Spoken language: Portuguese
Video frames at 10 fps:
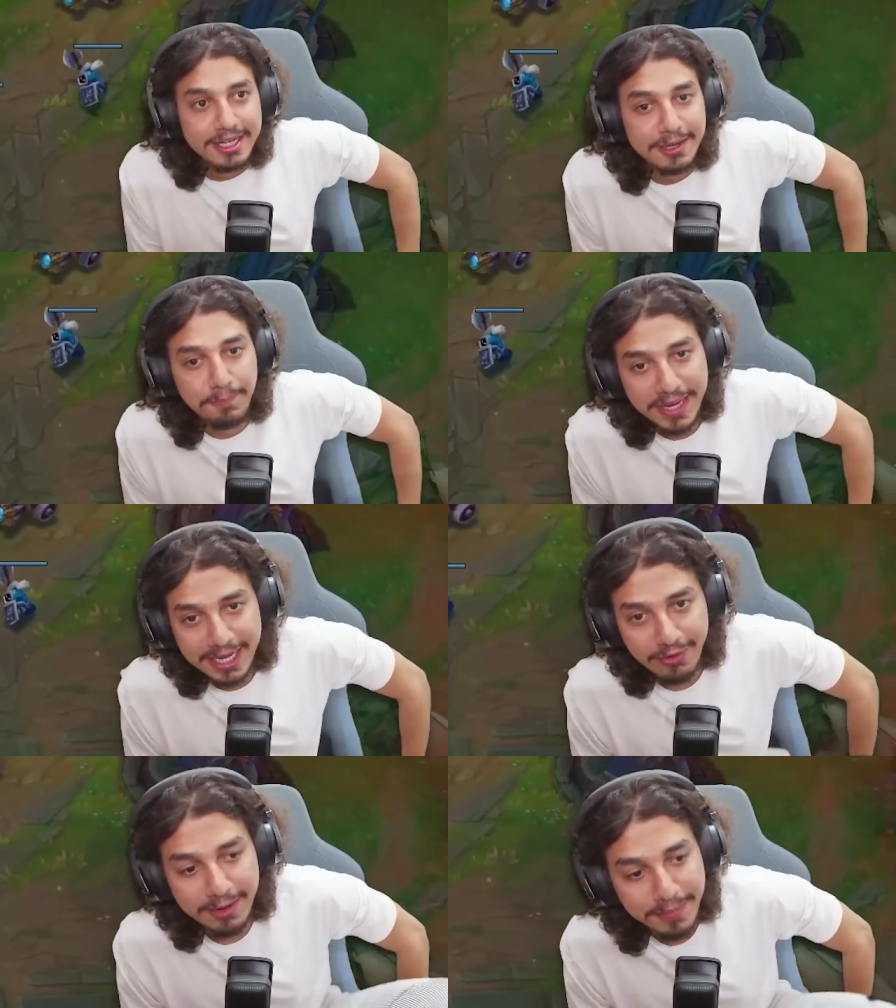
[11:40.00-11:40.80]

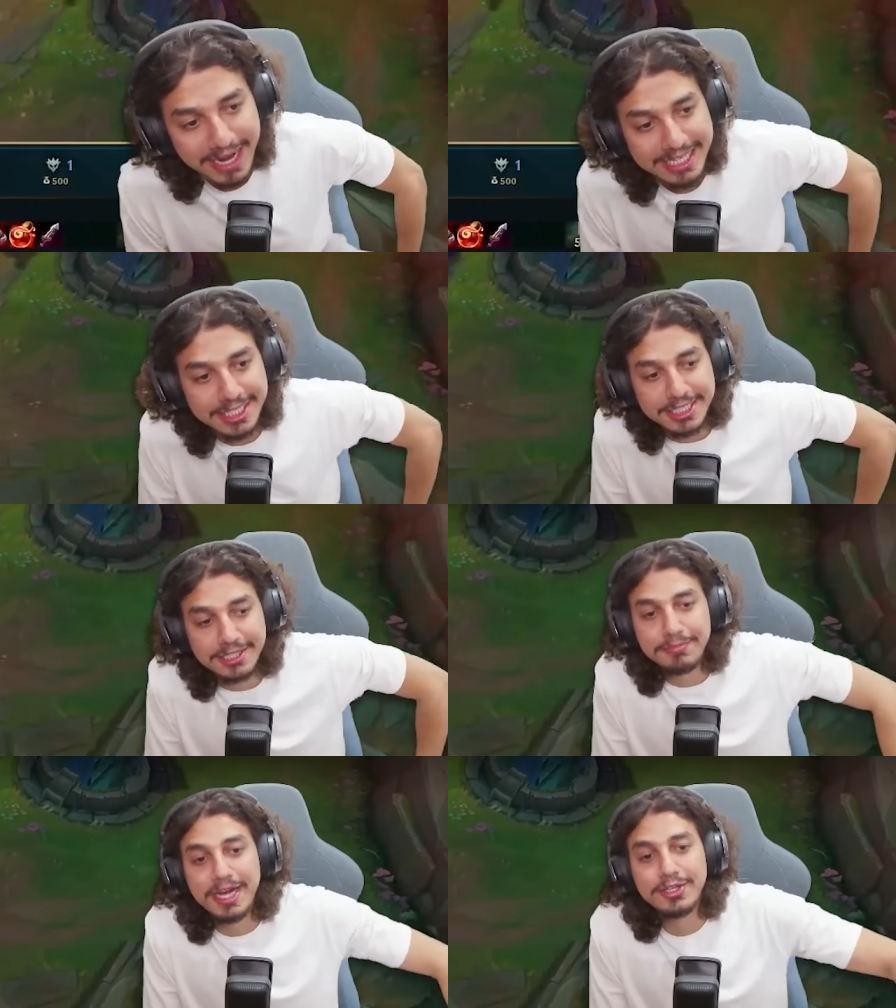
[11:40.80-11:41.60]
Belo abate.
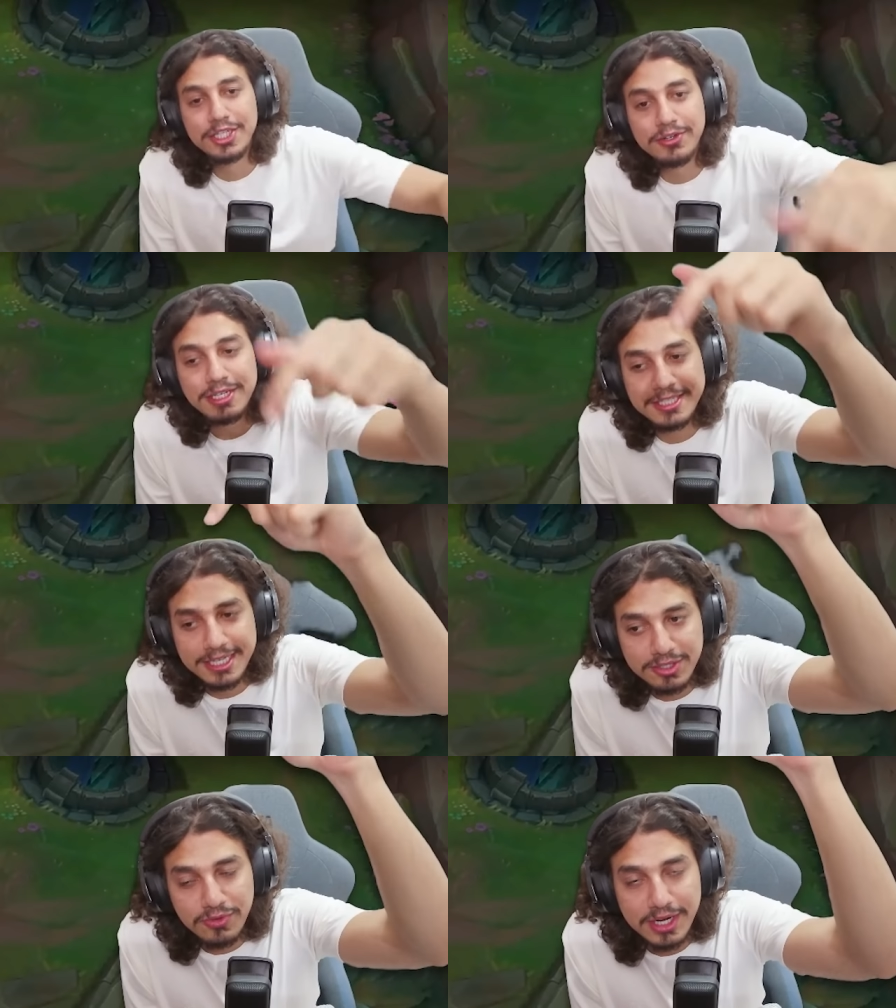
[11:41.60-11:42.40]
De, mano, digo que se
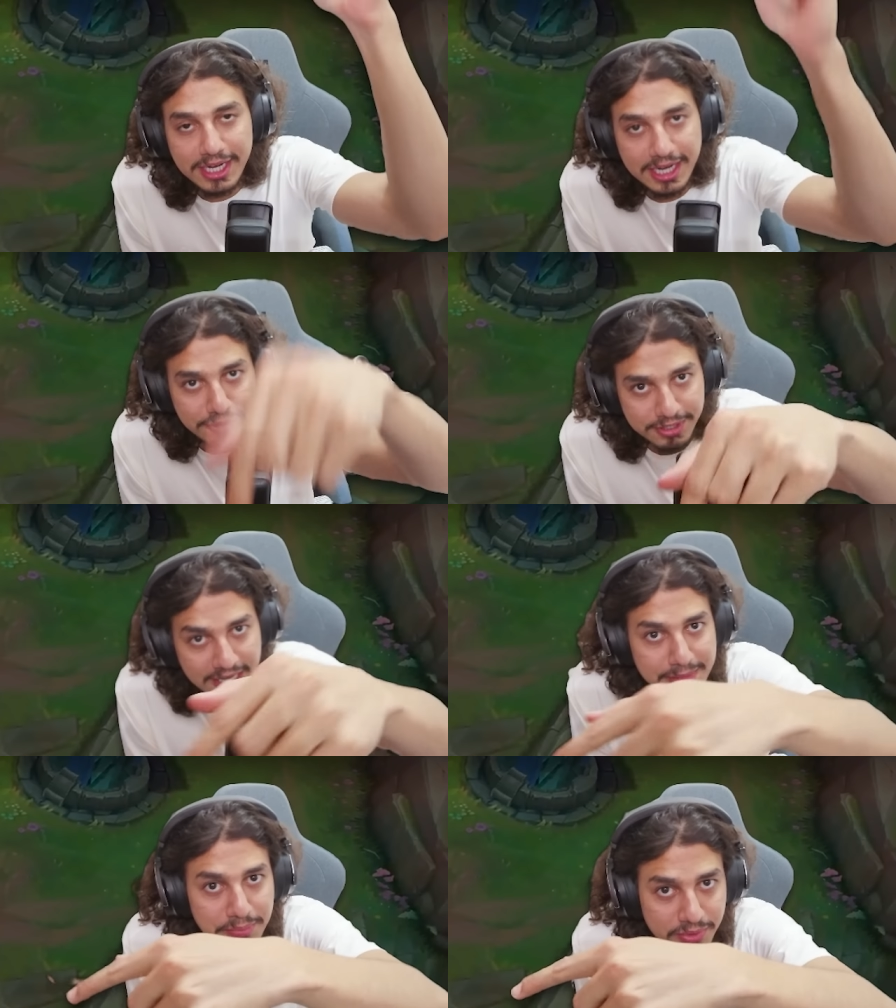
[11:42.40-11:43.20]
eles for ganhar o
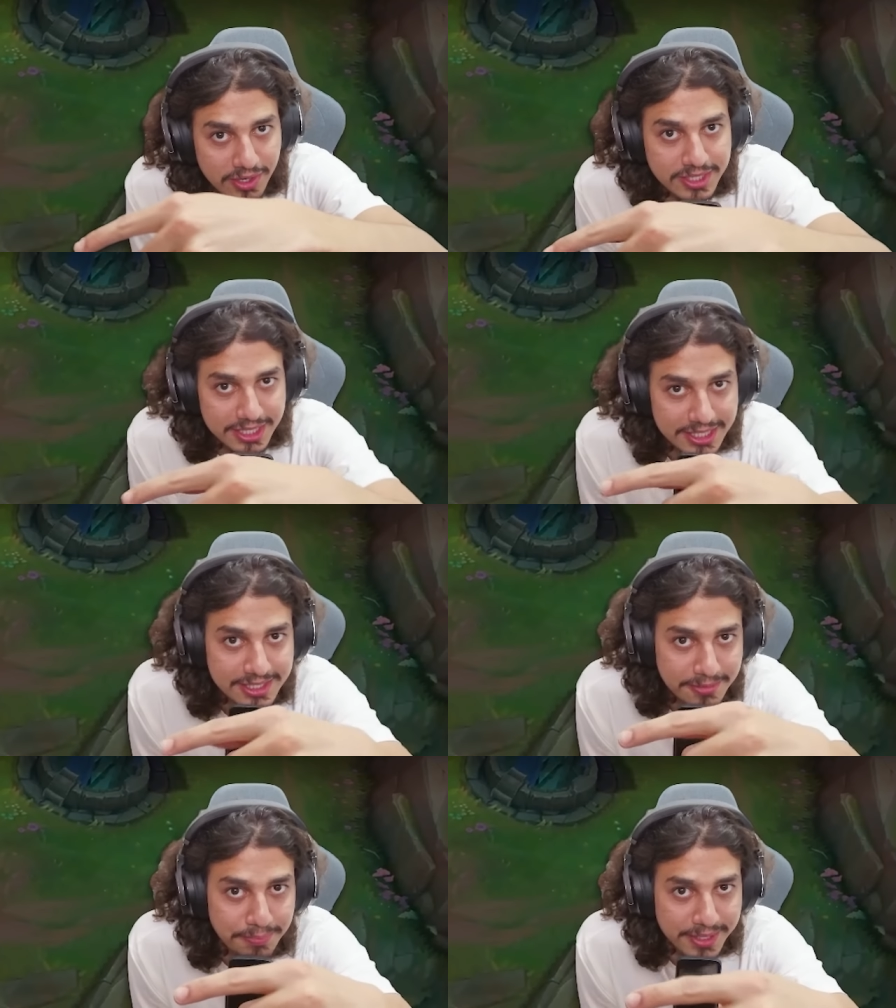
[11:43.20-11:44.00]
game é por causa
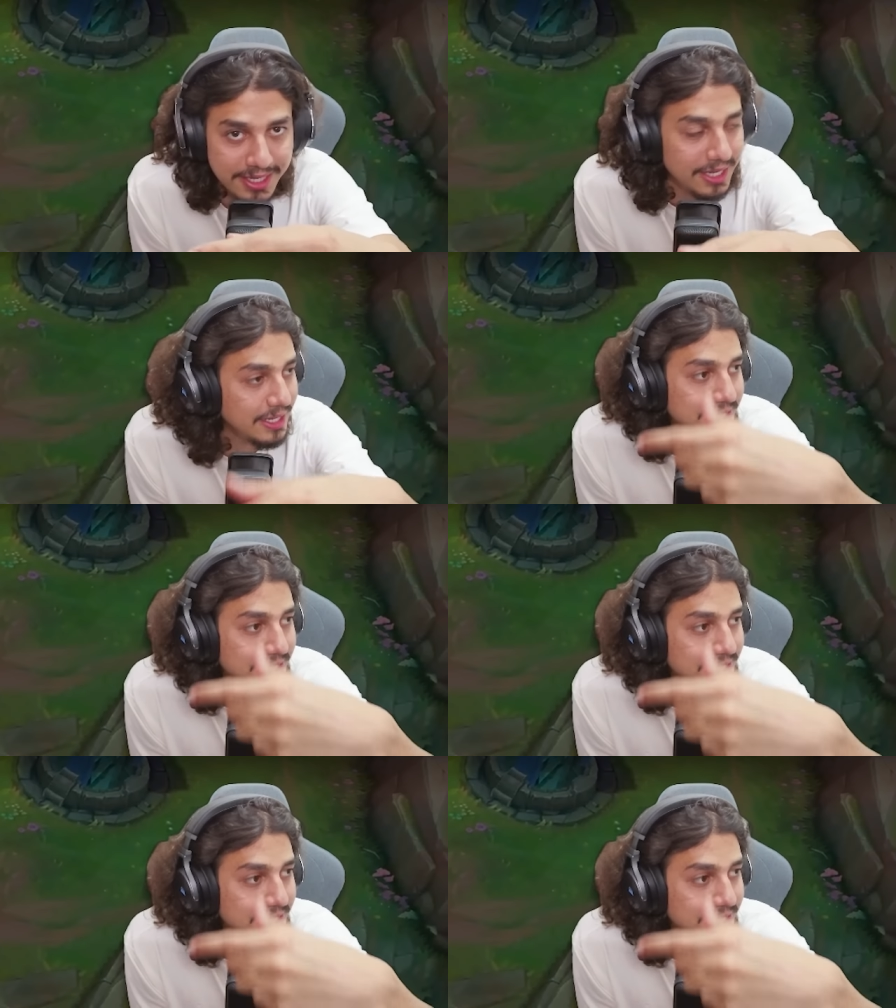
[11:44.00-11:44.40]
dessa play.